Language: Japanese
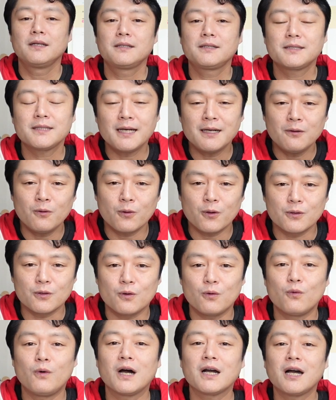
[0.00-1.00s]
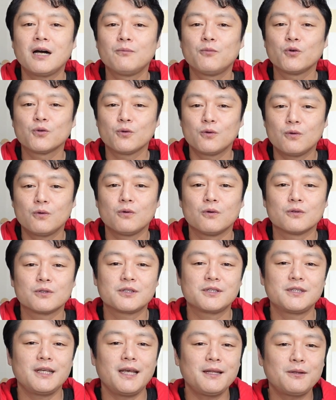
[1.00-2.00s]
近頃の若者を
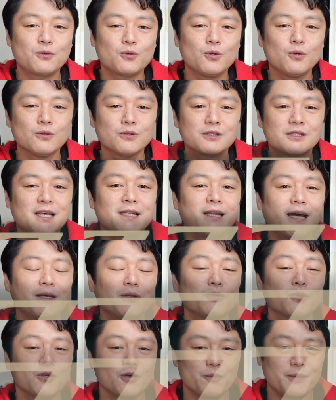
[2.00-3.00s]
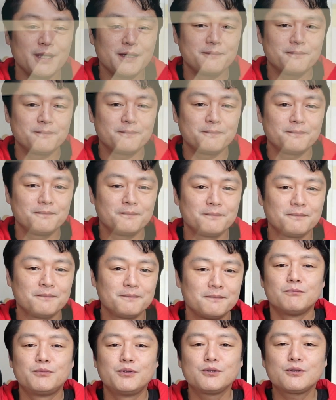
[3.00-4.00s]
Z 世代と呼び
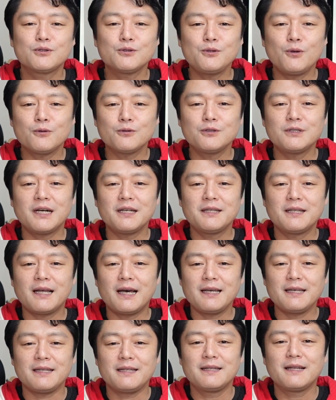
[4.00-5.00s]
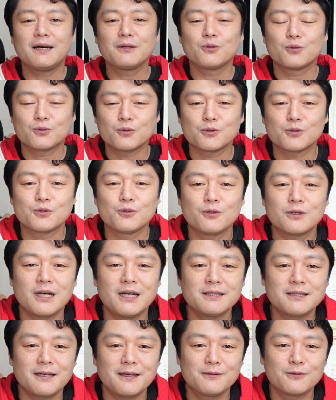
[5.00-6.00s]
物欲がないなどと紹
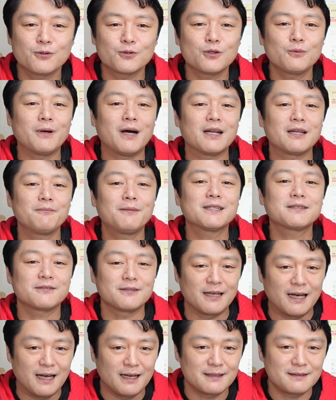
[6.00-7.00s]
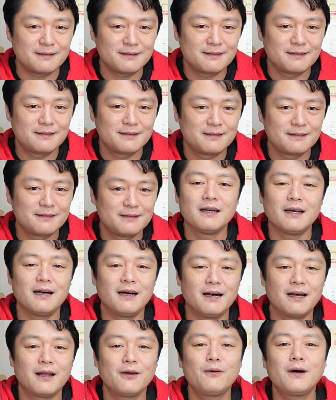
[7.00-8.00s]
介されることもありますが
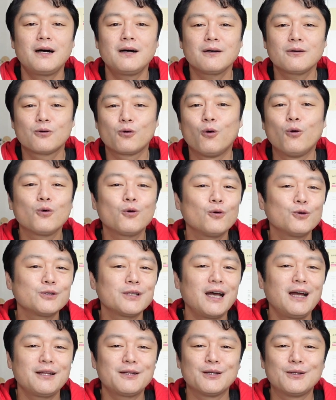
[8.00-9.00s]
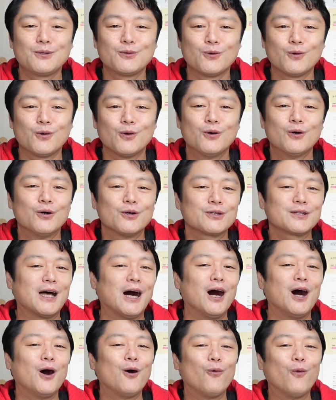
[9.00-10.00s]
あれは広告代理店のた
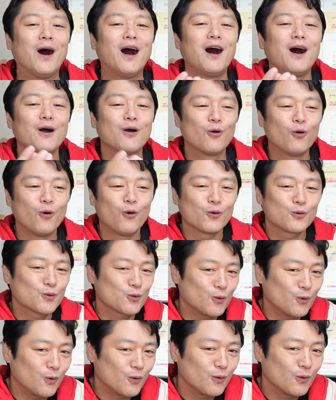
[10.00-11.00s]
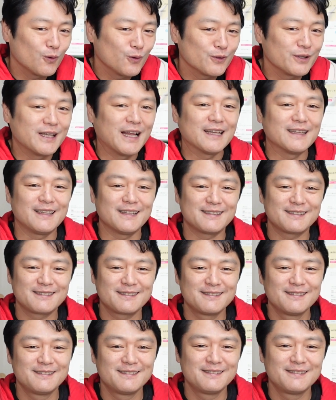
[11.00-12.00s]
わごとなんです